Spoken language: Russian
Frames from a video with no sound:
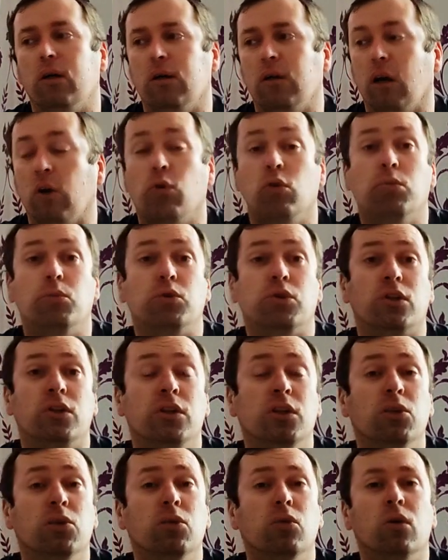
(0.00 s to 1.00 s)
какую-нибудь
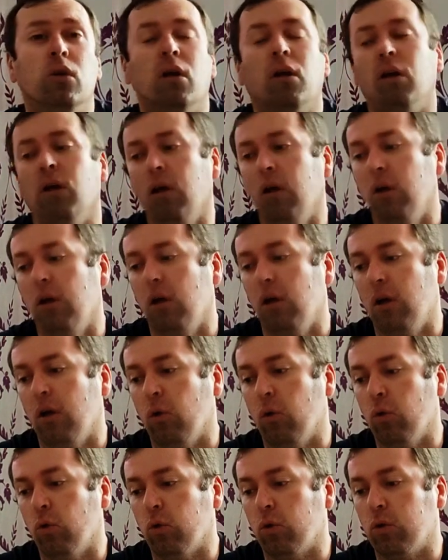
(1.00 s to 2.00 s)
книгу
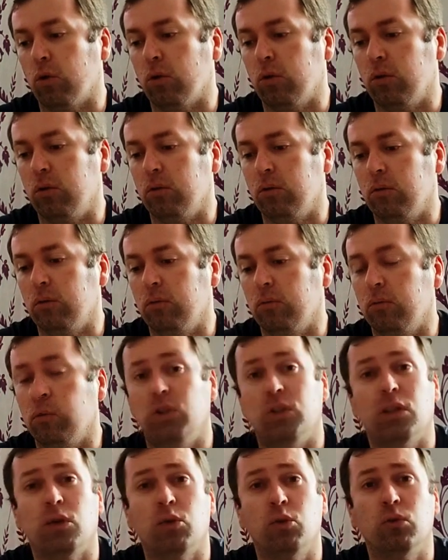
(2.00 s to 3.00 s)
от
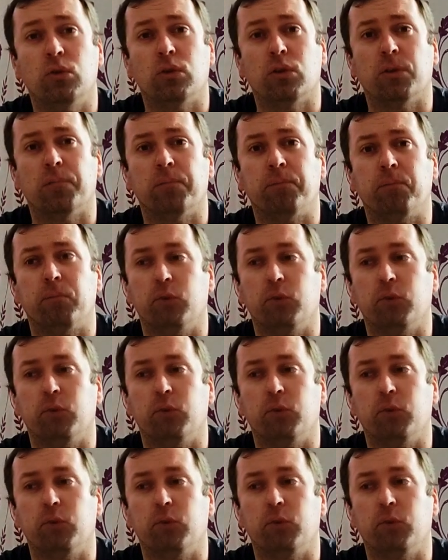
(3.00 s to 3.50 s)
Дина Кунса.